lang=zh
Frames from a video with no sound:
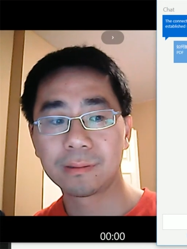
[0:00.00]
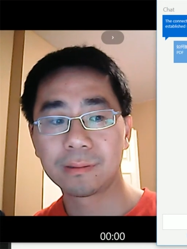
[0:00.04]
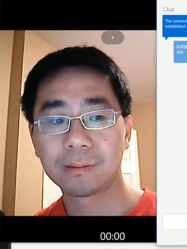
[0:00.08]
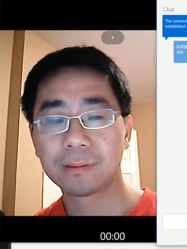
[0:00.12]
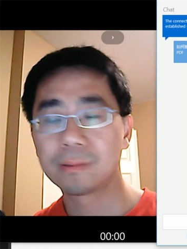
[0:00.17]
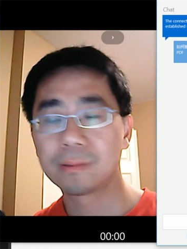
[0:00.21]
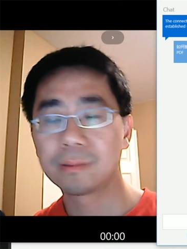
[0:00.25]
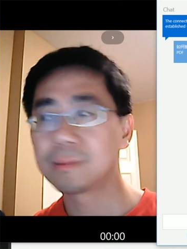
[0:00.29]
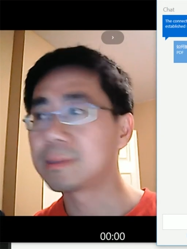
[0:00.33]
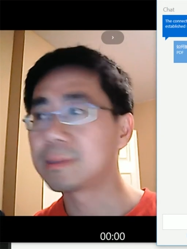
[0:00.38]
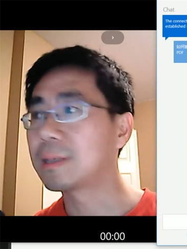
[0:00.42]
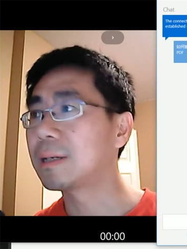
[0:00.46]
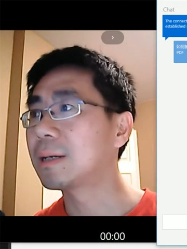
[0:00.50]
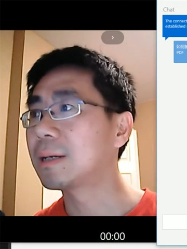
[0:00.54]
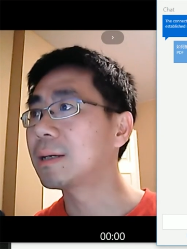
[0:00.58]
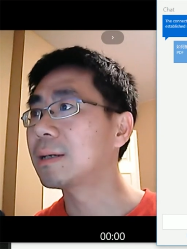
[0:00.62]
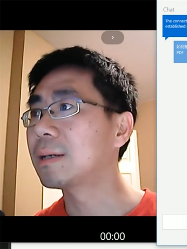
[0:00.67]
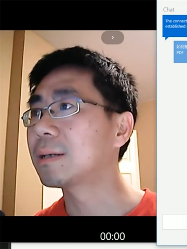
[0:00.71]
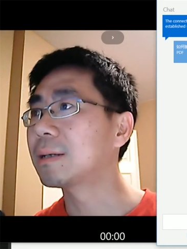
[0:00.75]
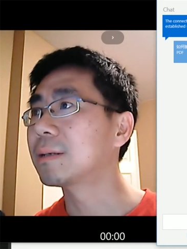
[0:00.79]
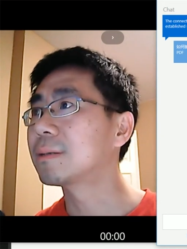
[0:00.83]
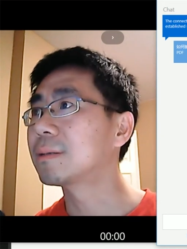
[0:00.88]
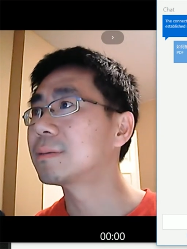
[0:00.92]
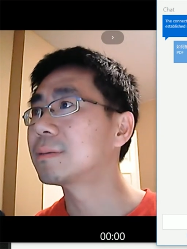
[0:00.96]

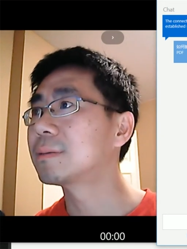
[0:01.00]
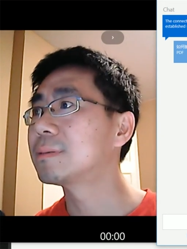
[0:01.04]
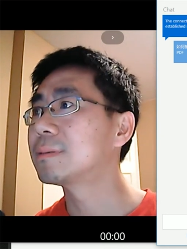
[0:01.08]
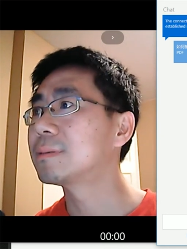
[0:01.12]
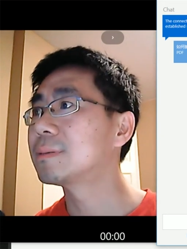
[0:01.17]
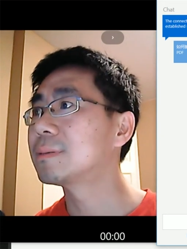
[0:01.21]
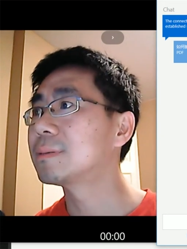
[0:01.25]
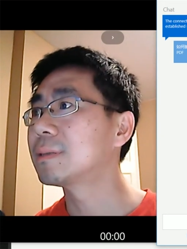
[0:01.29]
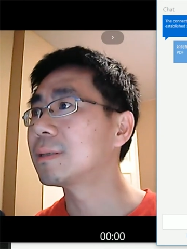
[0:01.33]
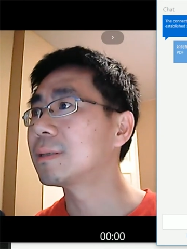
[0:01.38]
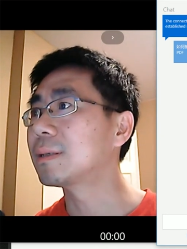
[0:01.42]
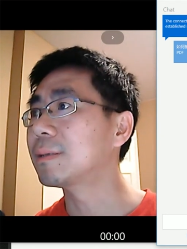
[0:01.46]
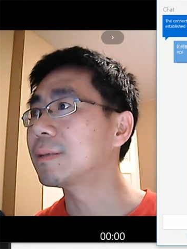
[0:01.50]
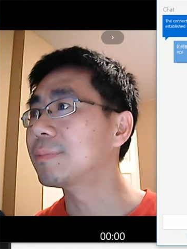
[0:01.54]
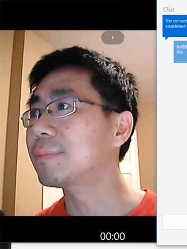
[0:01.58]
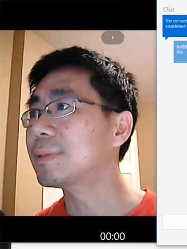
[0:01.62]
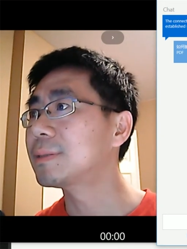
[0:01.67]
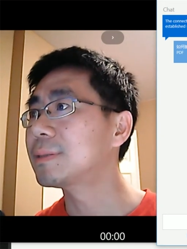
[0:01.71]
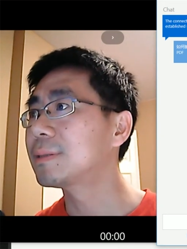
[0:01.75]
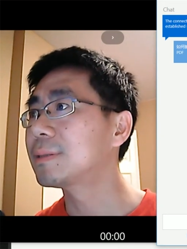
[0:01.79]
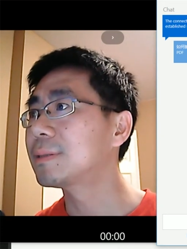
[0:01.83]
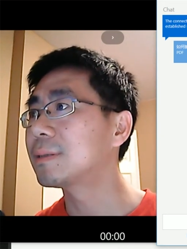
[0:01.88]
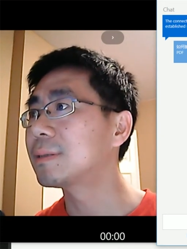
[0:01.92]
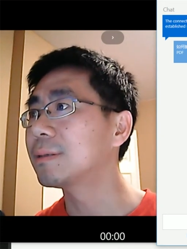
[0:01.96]
在这个里面，
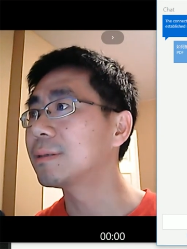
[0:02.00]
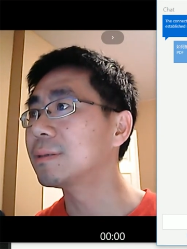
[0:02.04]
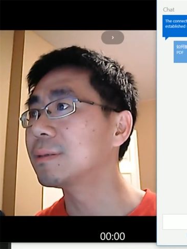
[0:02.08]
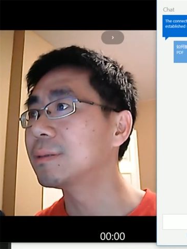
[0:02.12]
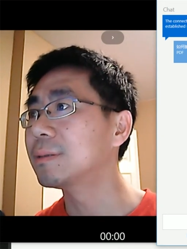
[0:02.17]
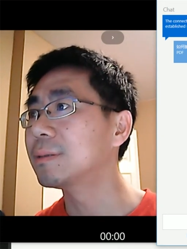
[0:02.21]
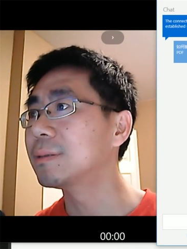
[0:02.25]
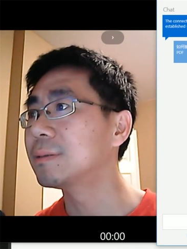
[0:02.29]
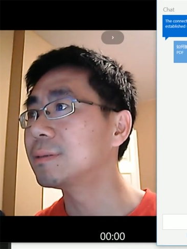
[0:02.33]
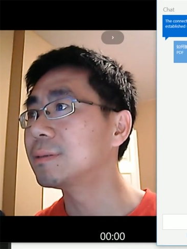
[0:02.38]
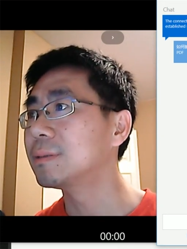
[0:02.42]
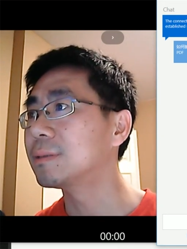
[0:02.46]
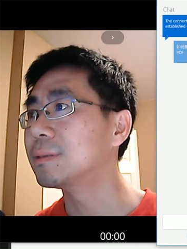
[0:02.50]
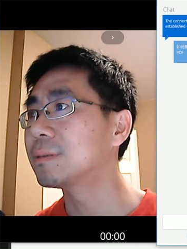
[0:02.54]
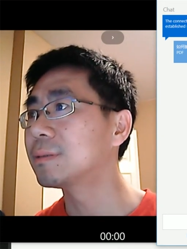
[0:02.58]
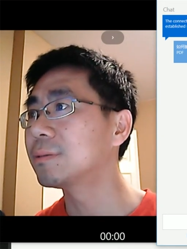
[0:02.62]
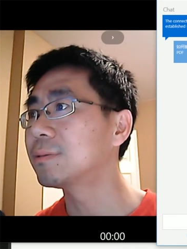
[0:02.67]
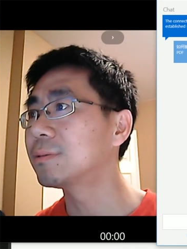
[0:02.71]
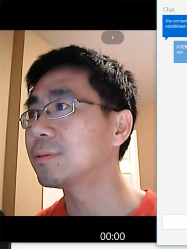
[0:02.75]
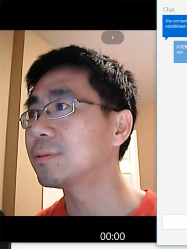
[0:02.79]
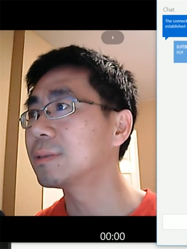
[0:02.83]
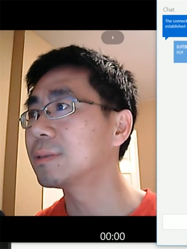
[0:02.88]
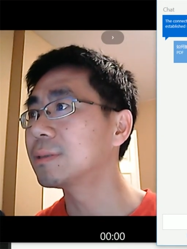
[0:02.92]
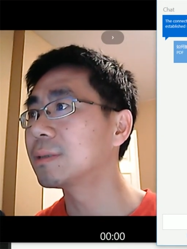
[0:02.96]
这个你搜
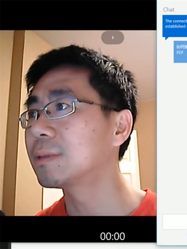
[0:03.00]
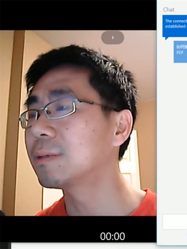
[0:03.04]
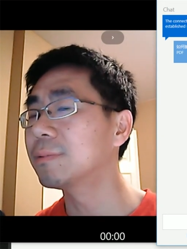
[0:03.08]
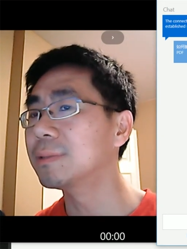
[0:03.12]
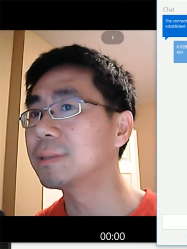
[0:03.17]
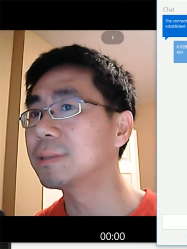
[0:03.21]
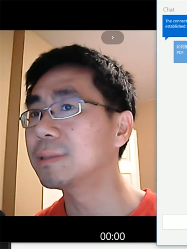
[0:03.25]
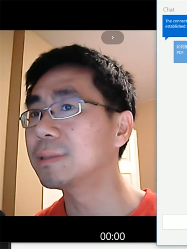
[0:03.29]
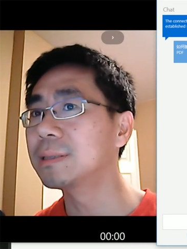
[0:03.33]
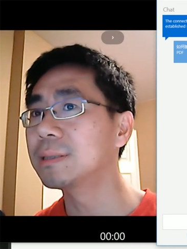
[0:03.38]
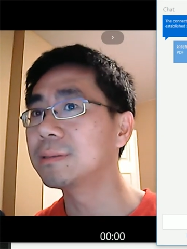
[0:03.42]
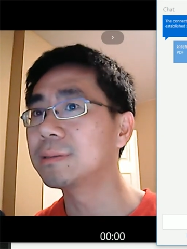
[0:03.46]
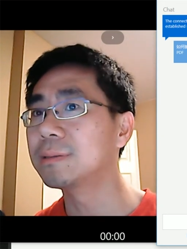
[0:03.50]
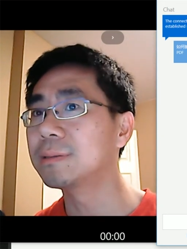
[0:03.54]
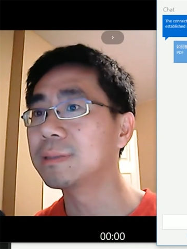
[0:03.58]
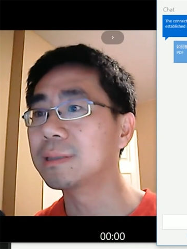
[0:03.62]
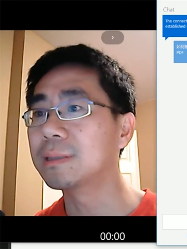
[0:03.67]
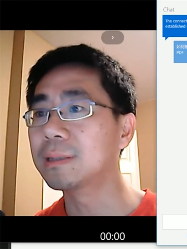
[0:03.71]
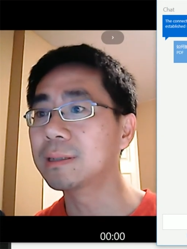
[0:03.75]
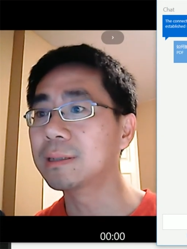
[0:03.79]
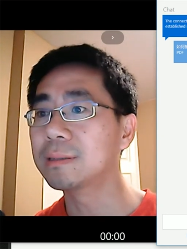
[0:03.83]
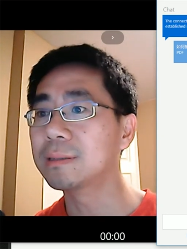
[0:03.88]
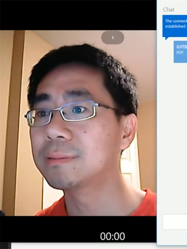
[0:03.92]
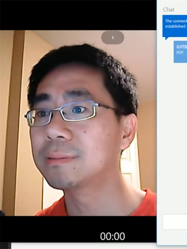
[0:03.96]
索这个文件就行
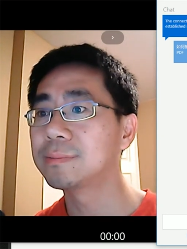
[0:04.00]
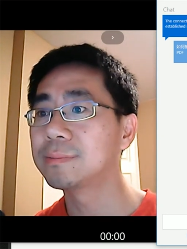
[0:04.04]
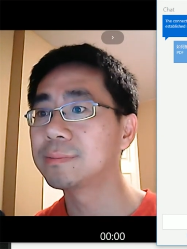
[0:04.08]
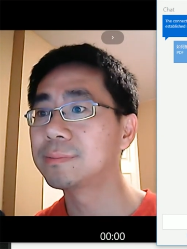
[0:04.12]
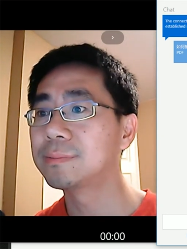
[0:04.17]
了。